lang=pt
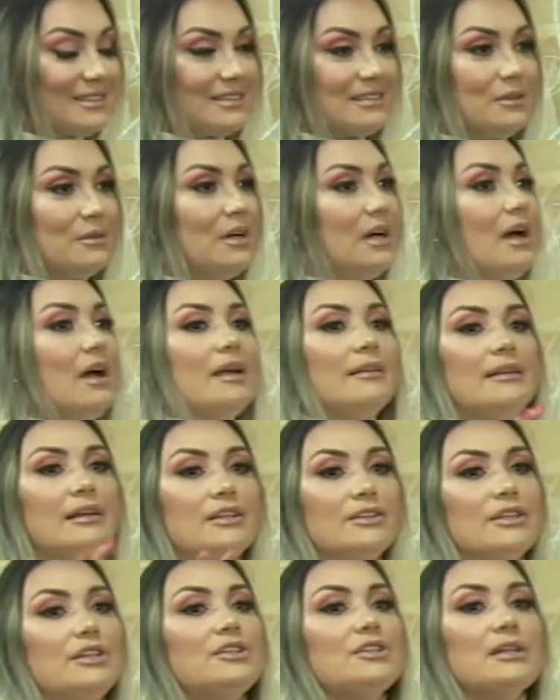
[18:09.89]
Então,
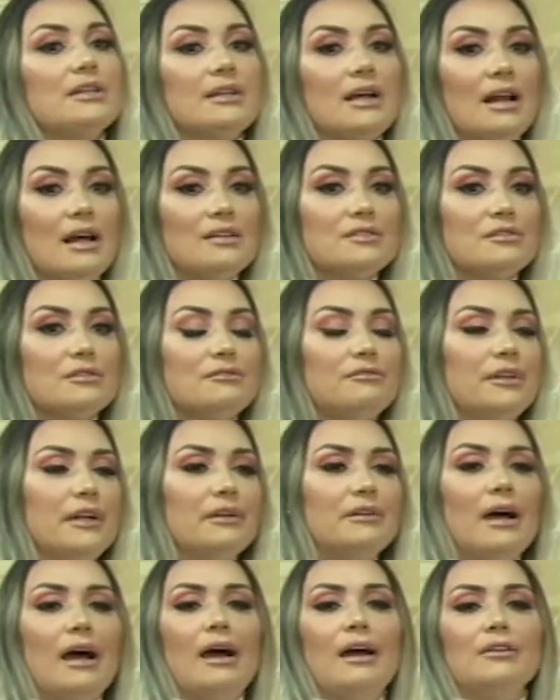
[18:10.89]
tem gente que está lá
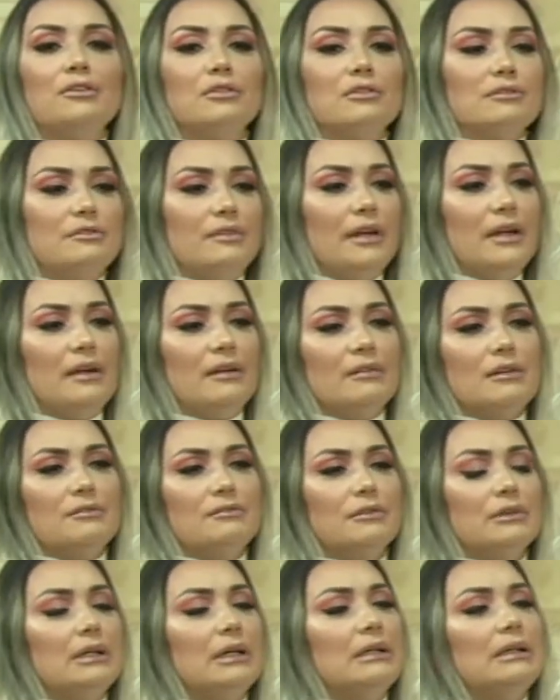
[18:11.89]
sofrendo, ai, ah, tô vendo a
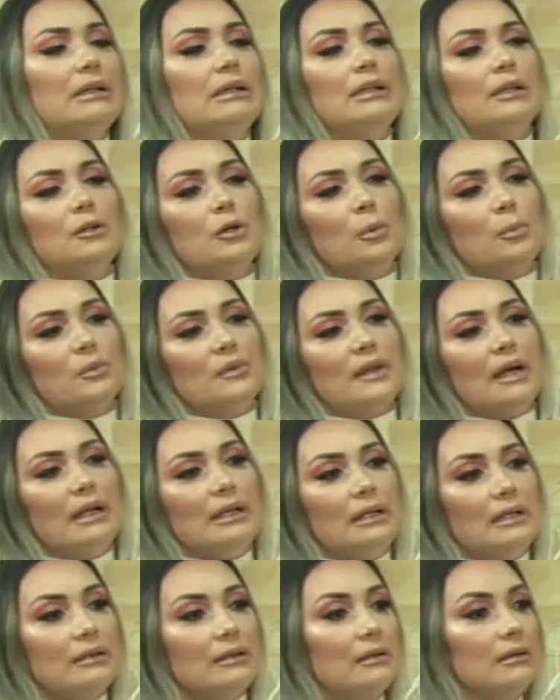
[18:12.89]
fulana ali como tá
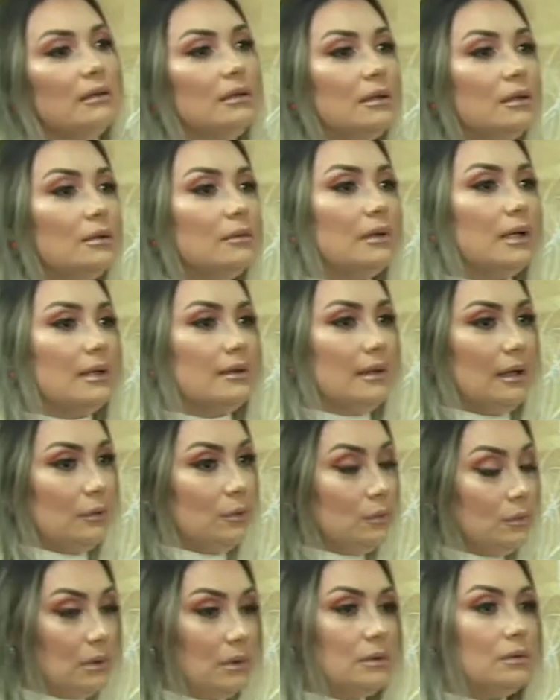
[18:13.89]
linda. Não, ela tá
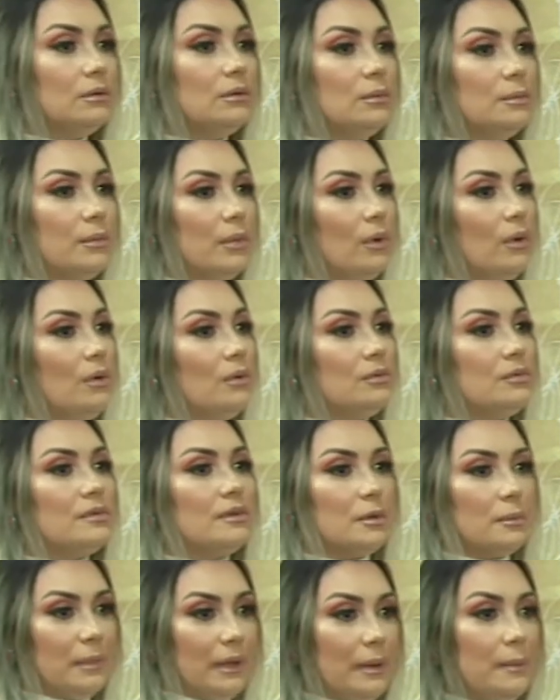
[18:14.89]
num ângulo bom, tu
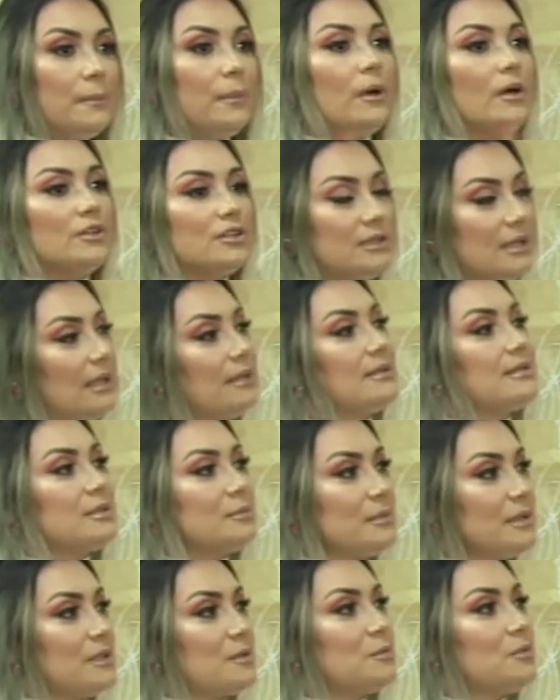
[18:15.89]
também pode estar nesse
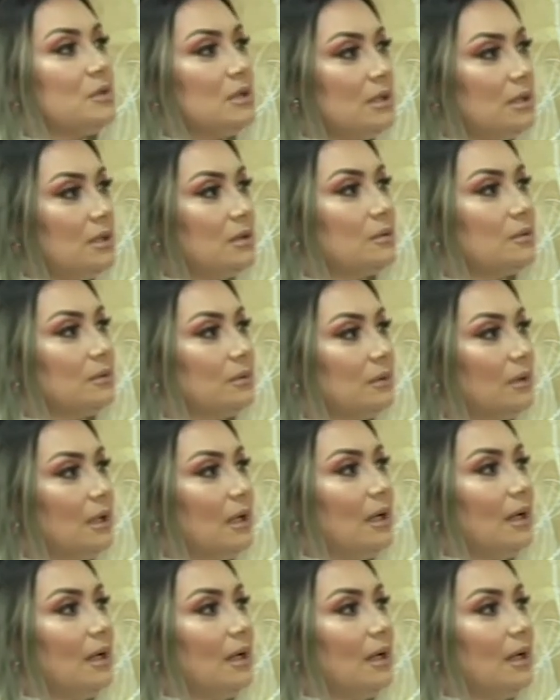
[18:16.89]
mesmo ângulo.